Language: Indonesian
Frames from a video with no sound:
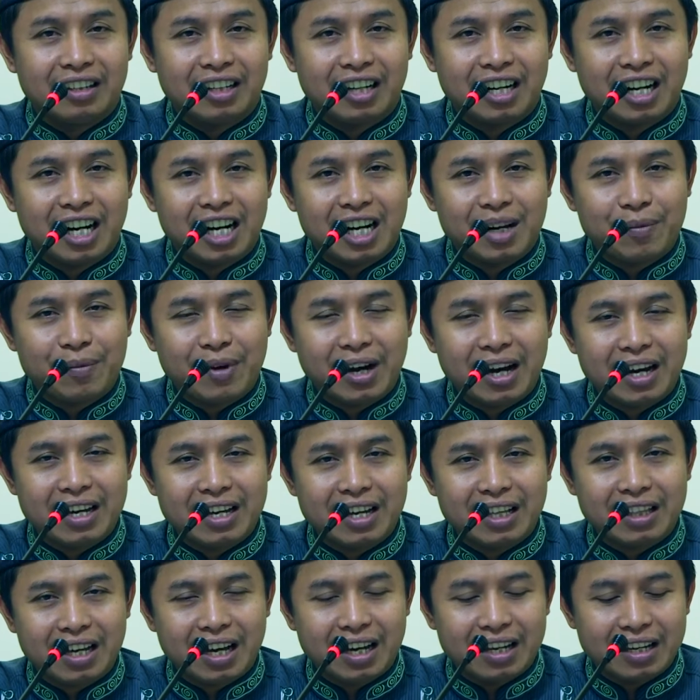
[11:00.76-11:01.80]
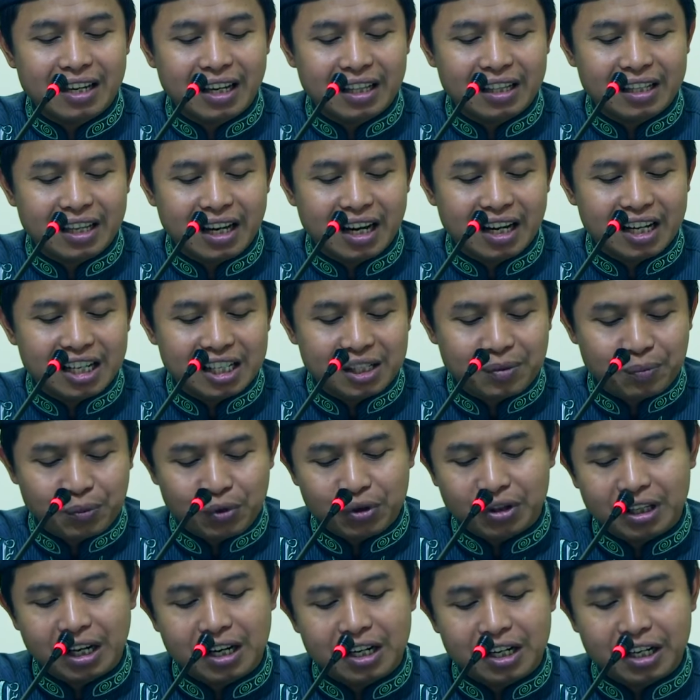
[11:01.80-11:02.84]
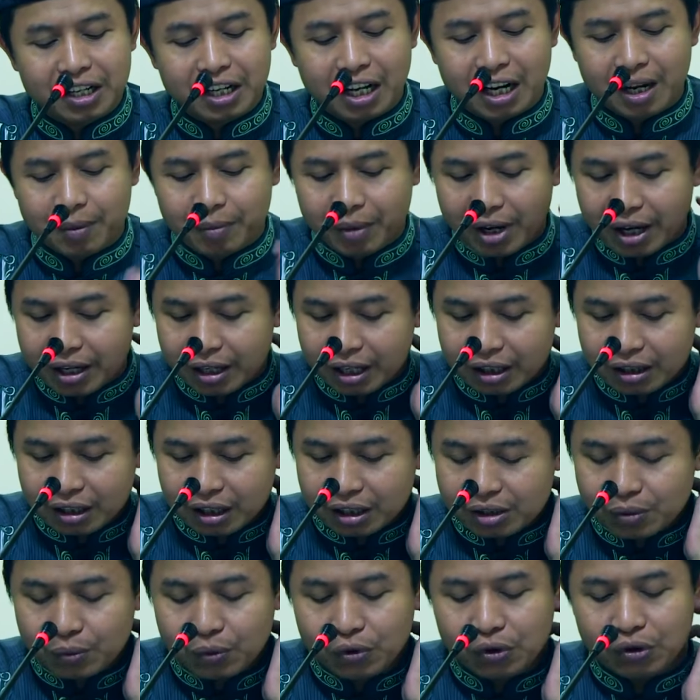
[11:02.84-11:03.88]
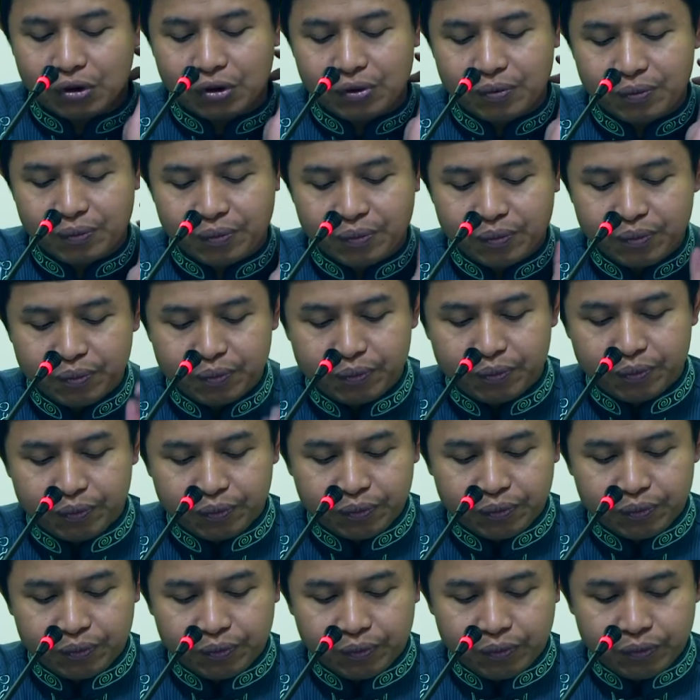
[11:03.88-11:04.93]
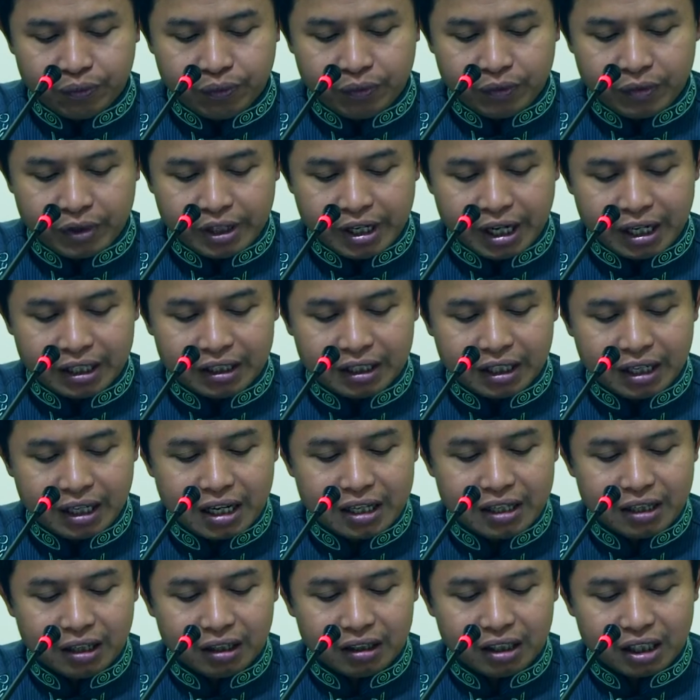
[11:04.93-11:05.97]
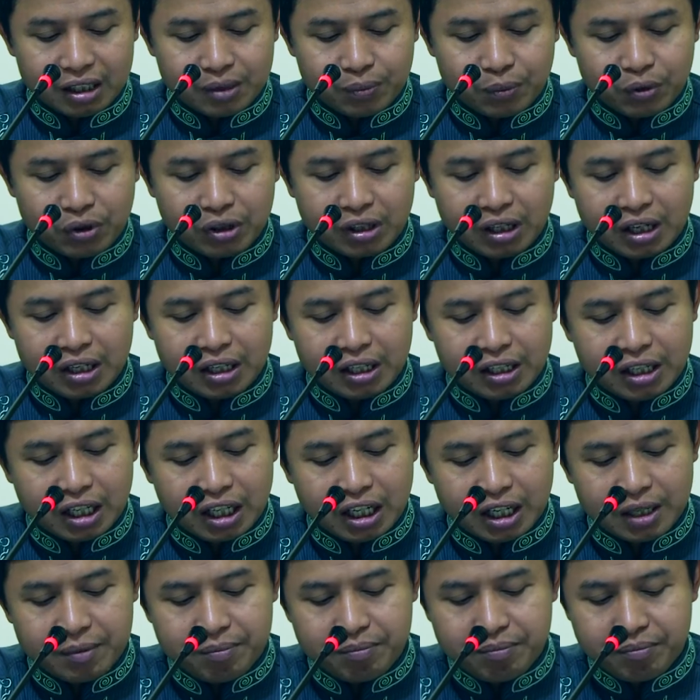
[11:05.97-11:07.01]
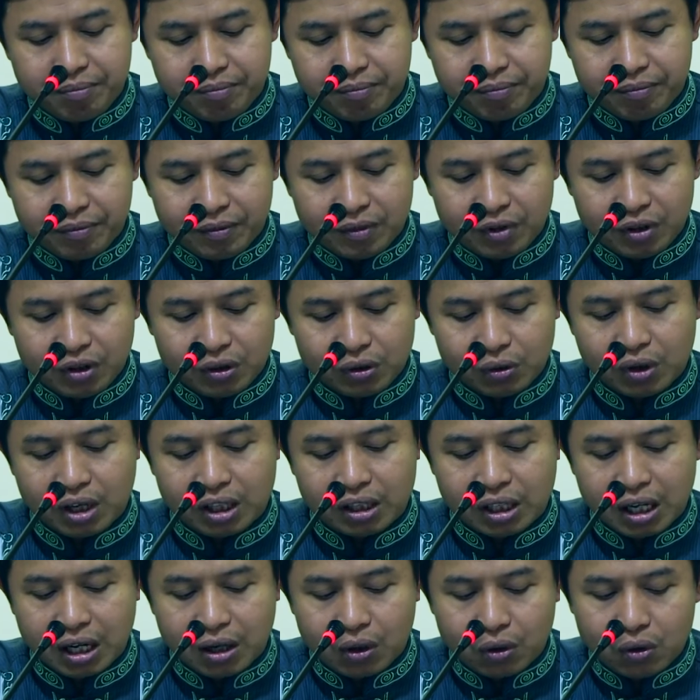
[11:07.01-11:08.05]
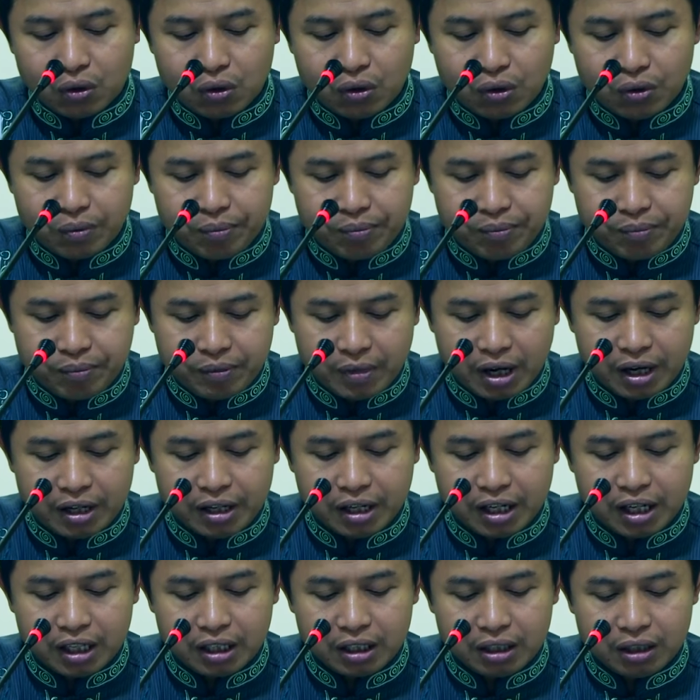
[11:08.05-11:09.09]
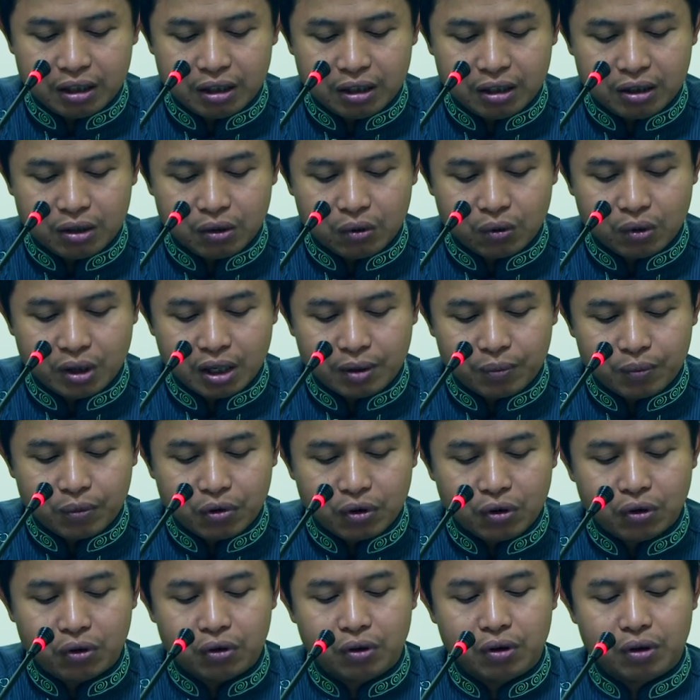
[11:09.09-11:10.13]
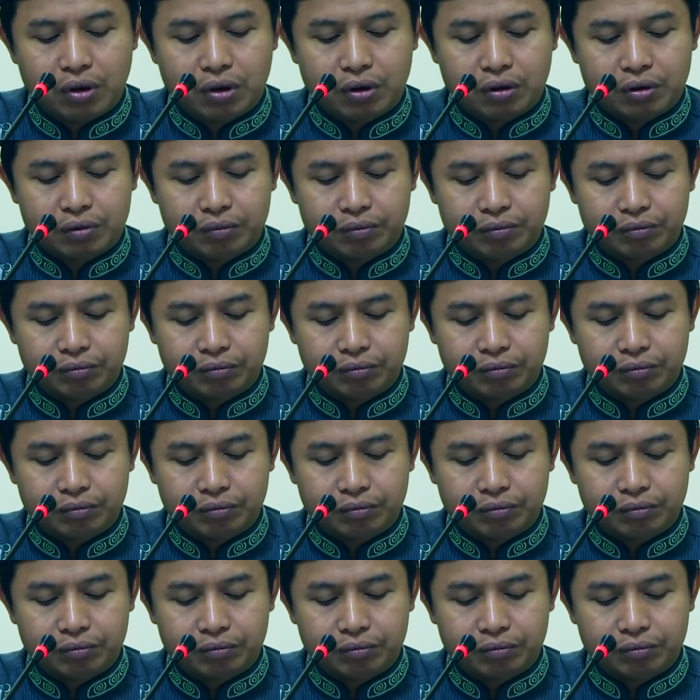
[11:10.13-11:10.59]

terhadap ayat-ayat yang disebutkan di dalam ayat tersebut. Di antaranya Allah sebutkan di dalam surat Ar-Rum ayat 20.